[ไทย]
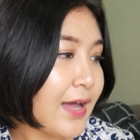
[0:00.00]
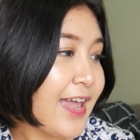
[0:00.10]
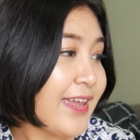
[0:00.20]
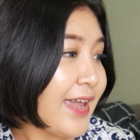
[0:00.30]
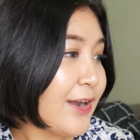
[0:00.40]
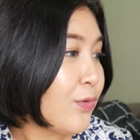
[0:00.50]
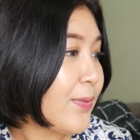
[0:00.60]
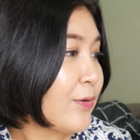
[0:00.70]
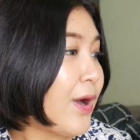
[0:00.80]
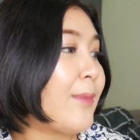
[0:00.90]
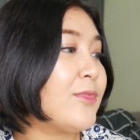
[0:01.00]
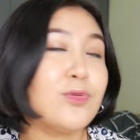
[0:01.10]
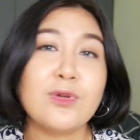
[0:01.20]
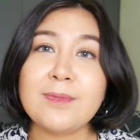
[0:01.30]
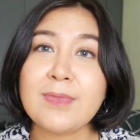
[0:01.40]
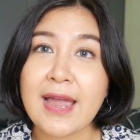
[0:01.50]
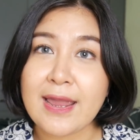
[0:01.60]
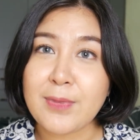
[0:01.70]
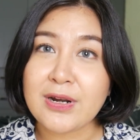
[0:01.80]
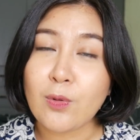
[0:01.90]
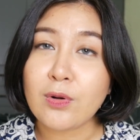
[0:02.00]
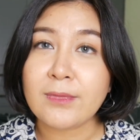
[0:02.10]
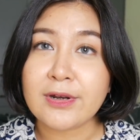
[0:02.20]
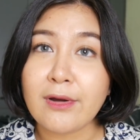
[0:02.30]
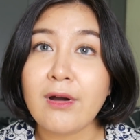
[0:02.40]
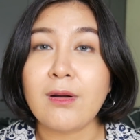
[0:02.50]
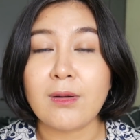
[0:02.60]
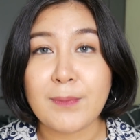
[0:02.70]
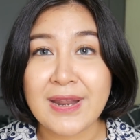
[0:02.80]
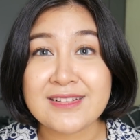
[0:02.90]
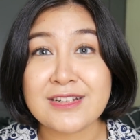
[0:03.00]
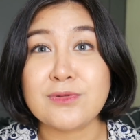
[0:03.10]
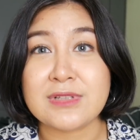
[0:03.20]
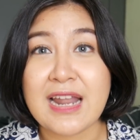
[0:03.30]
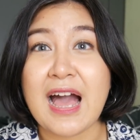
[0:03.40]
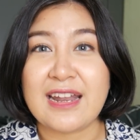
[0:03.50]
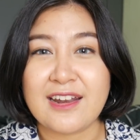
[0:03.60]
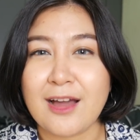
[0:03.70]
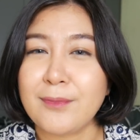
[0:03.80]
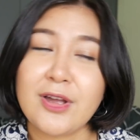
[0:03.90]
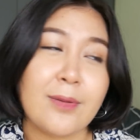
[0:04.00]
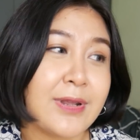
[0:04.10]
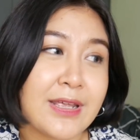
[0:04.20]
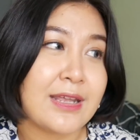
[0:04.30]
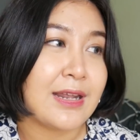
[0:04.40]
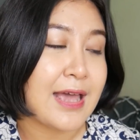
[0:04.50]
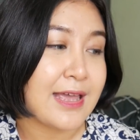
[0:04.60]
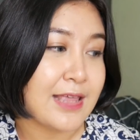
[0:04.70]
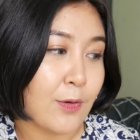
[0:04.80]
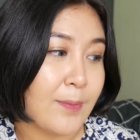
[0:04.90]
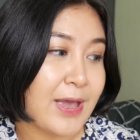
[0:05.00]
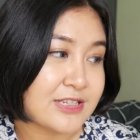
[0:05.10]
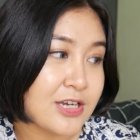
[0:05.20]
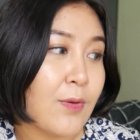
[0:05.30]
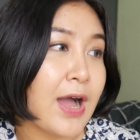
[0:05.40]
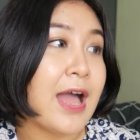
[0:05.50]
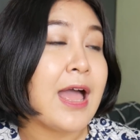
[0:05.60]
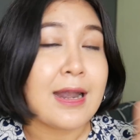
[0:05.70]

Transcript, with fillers: ให้แกดูเป็นความรู้กันไปบางคนมันก็เม้นสนุกสนานนะมันก็ไม่ได้คิดอะไรแต่ว่าแพรเชื่อว่า